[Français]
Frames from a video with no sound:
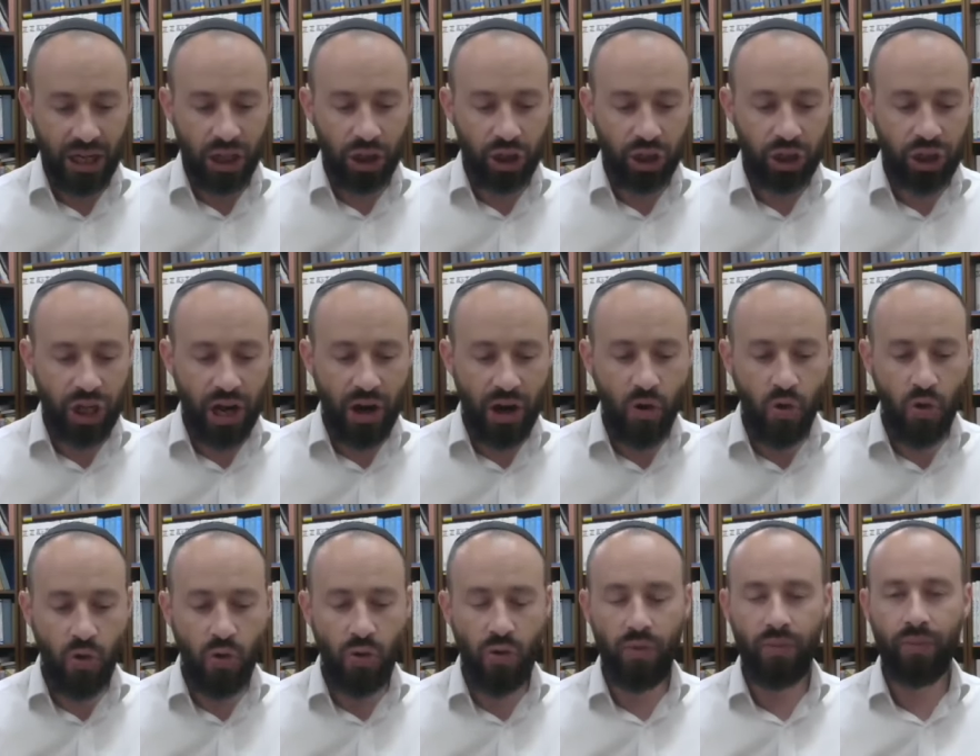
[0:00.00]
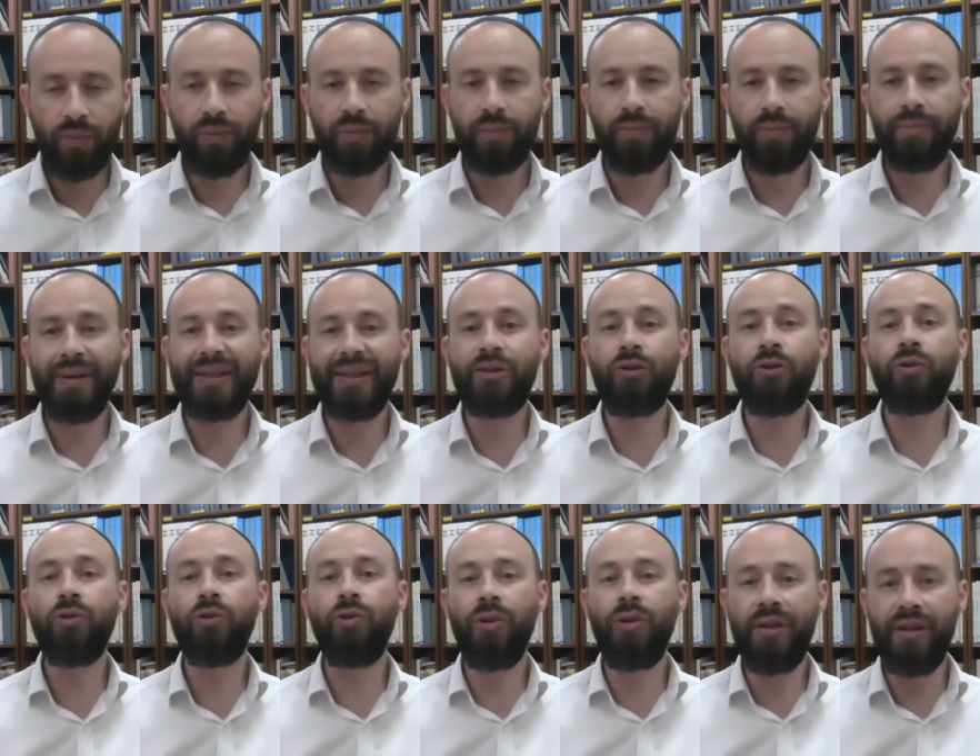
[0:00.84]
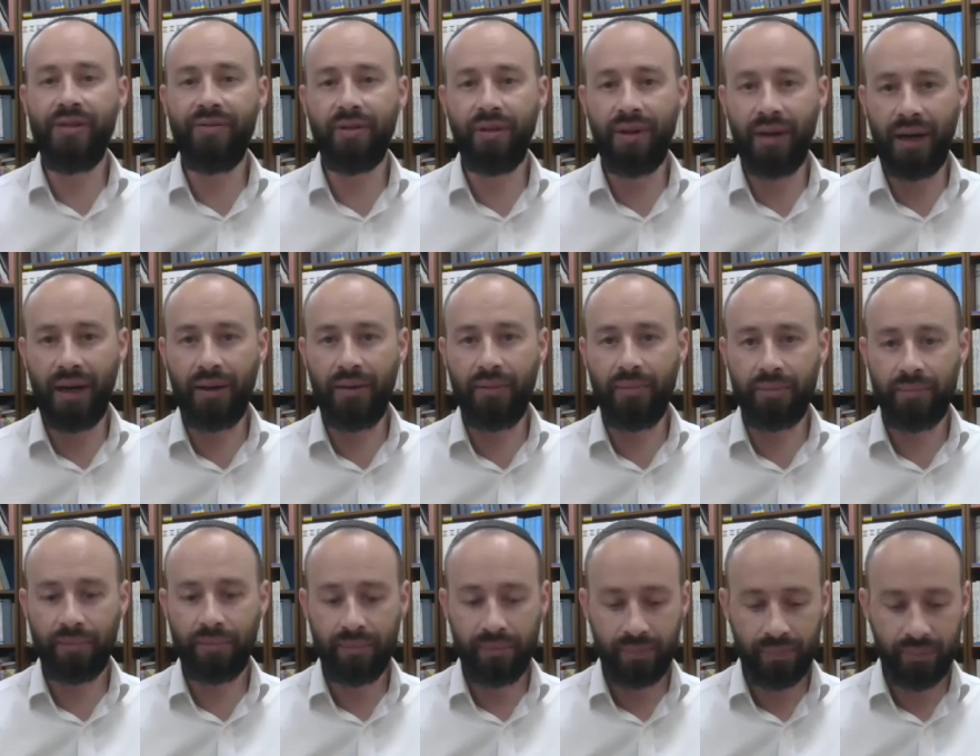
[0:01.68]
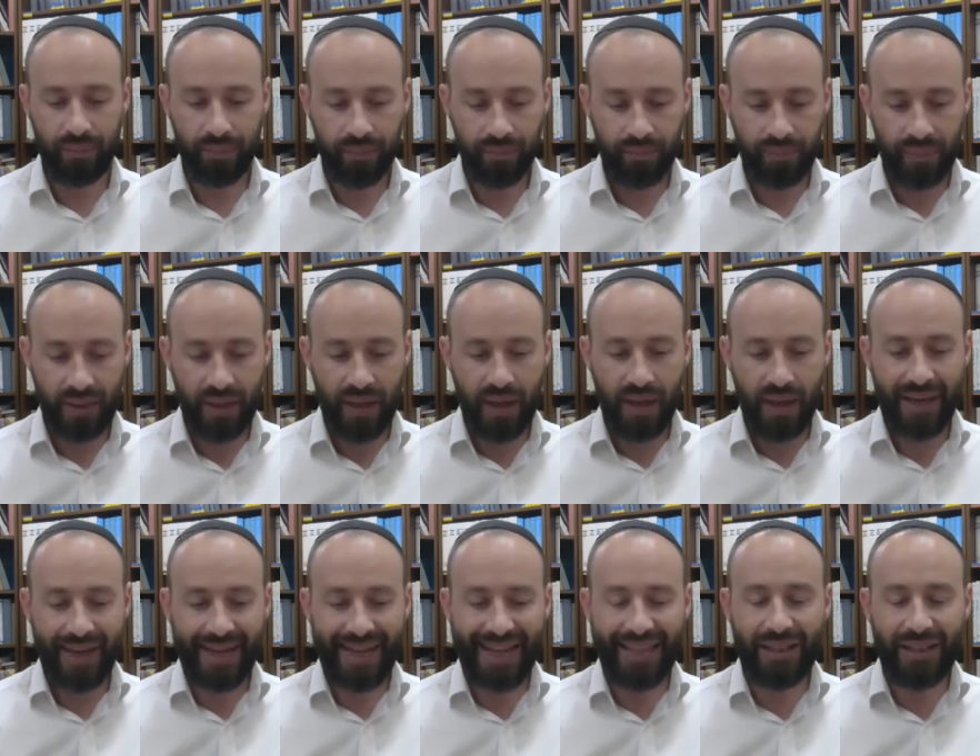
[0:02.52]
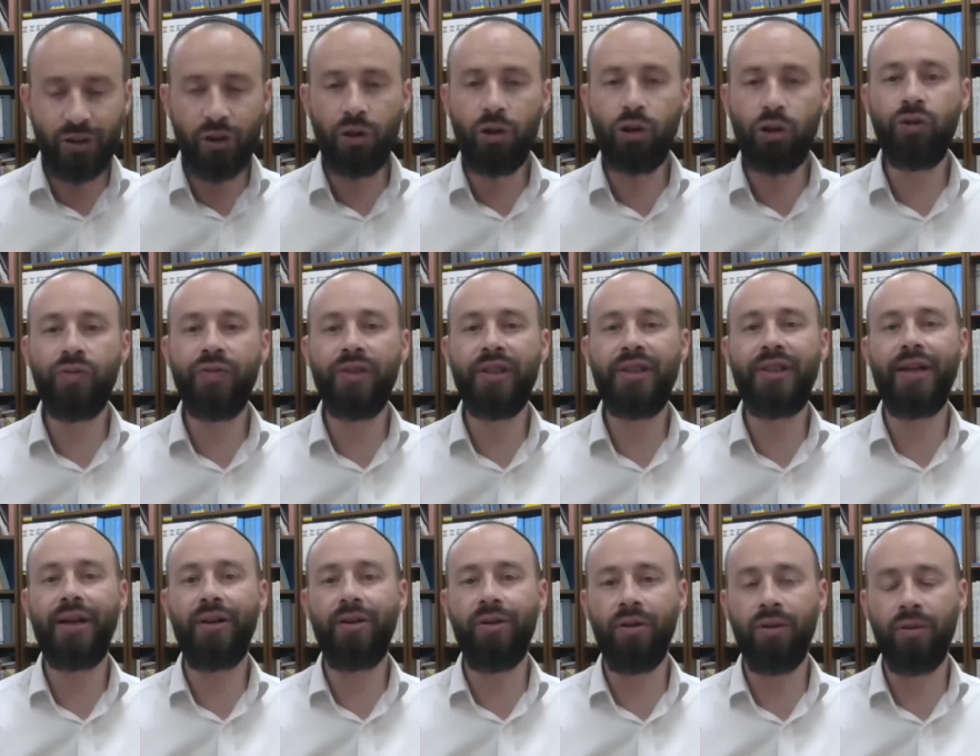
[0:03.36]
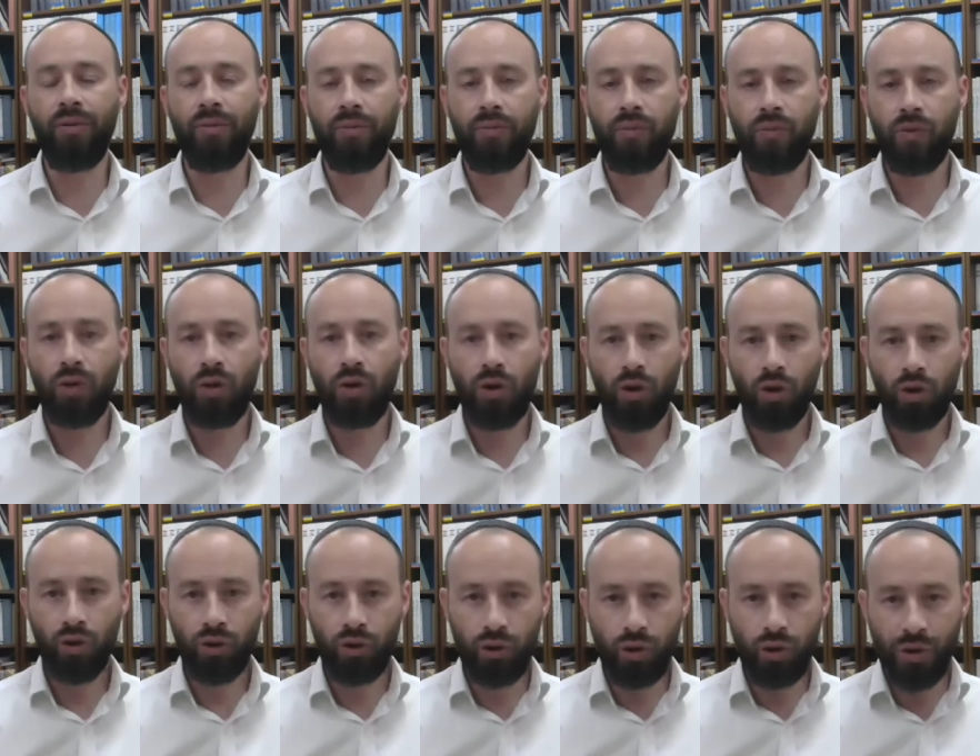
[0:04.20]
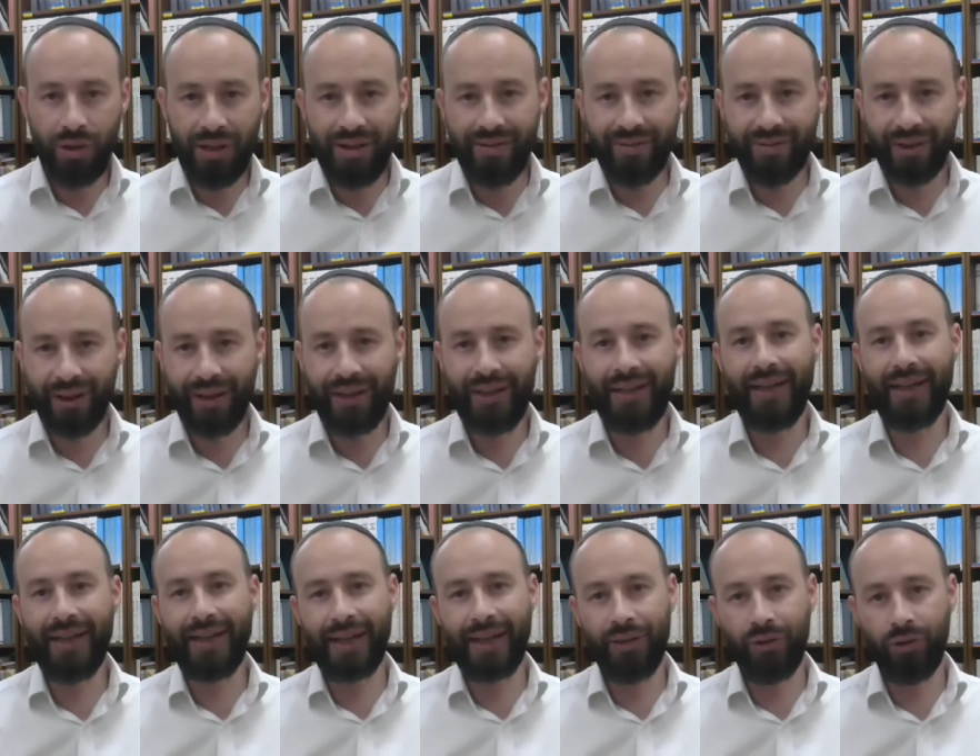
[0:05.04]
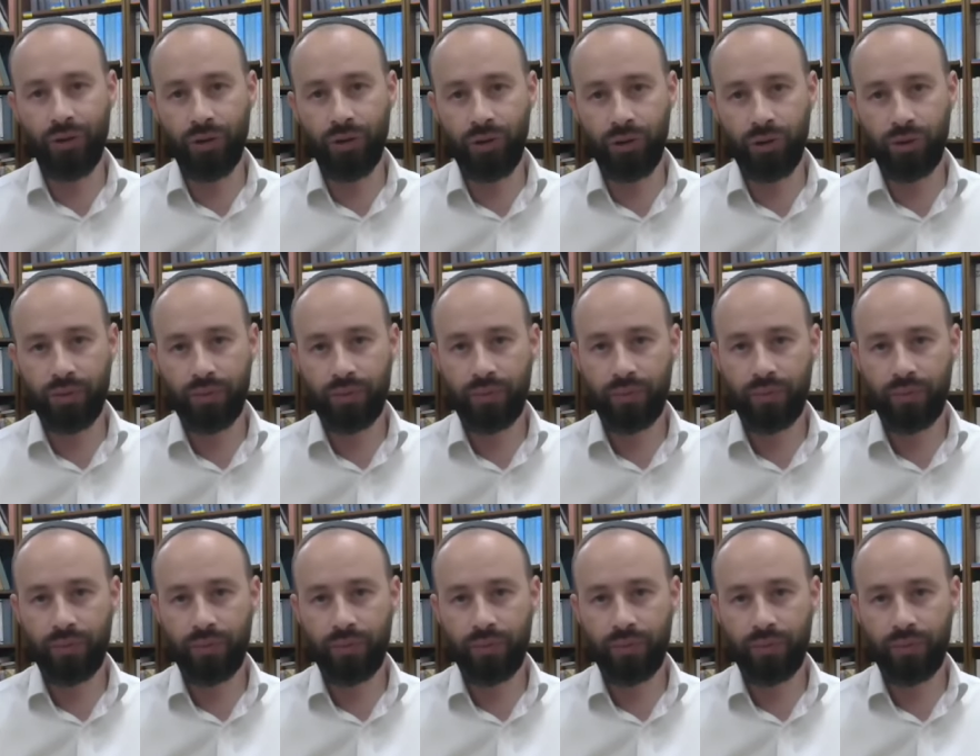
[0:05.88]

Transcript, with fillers: Chez parce que ce livre-là, Kadosh Vetaor, ce livre, il est kadosh,